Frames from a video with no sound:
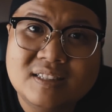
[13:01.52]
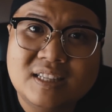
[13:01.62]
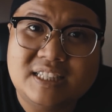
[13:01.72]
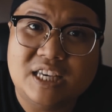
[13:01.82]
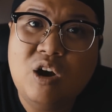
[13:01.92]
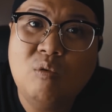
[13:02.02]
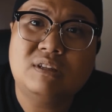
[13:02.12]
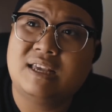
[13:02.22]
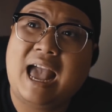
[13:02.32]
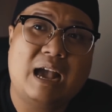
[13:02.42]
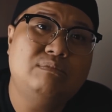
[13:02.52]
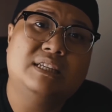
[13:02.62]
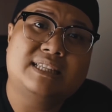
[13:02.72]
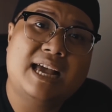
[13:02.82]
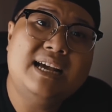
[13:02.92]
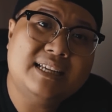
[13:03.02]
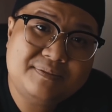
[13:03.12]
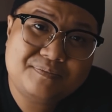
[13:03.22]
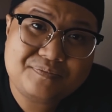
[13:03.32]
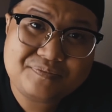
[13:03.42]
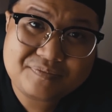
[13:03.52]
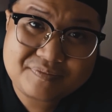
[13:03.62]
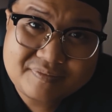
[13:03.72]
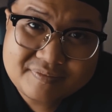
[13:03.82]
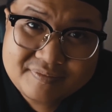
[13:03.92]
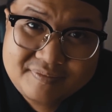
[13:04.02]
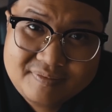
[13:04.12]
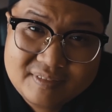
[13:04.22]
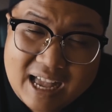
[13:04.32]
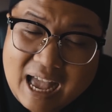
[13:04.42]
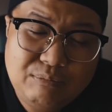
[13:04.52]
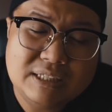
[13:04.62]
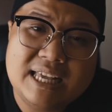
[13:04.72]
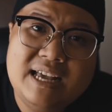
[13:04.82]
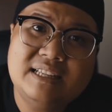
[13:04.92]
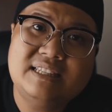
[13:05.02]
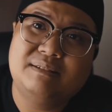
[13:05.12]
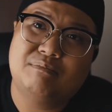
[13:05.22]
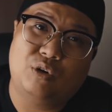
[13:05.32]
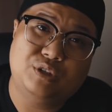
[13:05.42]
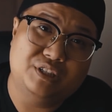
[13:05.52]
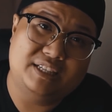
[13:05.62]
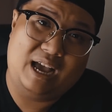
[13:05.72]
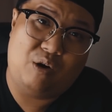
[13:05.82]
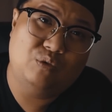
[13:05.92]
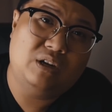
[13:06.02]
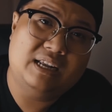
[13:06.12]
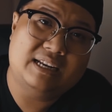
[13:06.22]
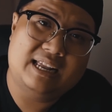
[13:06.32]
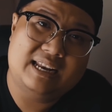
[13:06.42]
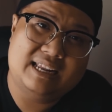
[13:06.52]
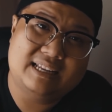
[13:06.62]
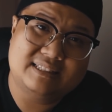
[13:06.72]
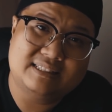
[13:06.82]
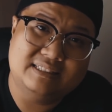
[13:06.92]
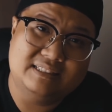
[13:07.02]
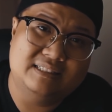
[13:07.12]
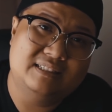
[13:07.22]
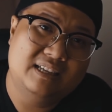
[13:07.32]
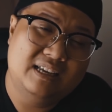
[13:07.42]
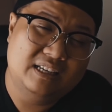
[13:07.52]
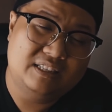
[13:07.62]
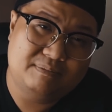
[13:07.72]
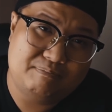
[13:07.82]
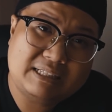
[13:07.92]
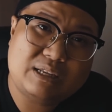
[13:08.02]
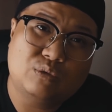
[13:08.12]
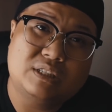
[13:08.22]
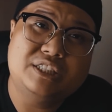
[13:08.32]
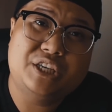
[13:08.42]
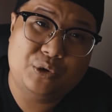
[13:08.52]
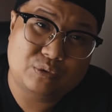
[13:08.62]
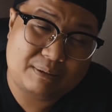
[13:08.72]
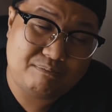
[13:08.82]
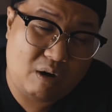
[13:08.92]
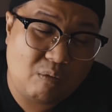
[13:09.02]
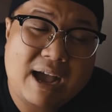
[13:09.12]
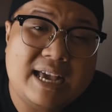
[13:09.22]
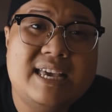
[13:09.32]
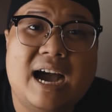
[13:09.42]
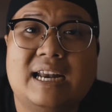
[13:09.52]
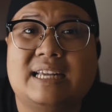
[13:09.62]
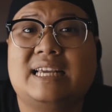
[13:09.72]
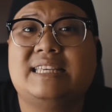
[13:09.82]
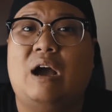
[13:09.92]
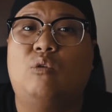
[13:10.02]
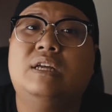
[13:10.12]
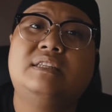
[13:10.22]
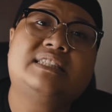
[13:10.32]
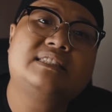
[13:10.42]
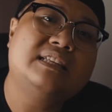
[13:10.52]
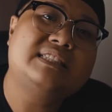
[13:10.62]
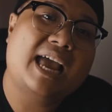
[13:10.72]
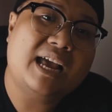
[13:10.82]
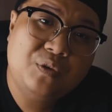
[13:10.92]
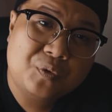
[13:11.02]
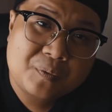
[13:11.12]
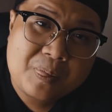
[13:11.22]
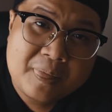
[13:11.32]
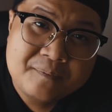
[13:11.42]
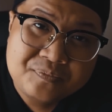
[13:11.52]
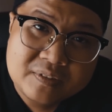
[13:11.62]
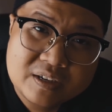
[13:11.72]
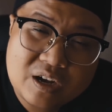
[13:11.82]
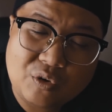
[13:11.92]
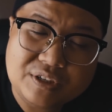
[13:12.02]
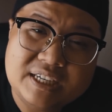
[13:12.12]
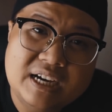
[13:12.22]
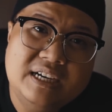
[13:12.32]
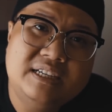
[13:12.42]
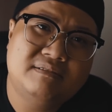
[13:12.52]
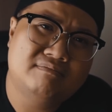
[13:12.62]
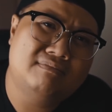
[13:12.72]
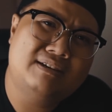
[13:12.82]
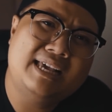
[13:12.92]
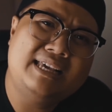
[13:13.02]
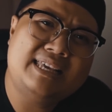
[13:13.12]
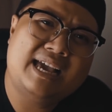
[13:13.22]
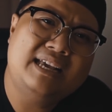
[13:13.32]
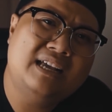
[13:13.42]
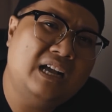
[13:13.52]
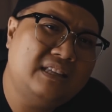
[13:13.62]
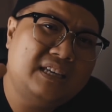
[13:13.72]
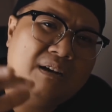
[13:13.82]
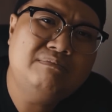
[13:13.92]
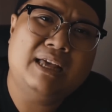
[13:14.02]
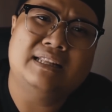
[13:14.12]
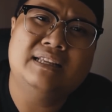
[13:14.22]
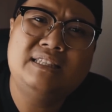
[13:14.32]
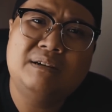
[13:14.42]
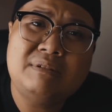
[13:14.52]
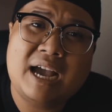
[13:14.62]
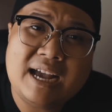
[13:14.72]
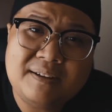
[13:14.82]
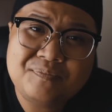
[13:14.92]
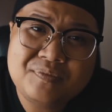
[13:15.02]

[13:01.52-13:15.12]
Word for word: thì chị hút thì ai cũng nhìn thấy hết ai cũng nhìn thấy hết thì mọi người nhậu đó là là, là từ bắt đầu từ chiều tầm 1 2 giờ là ta nhậu đến đến sáng luôn. Ngồi chơi lay nhay hết nhóm này đến nhóm khác.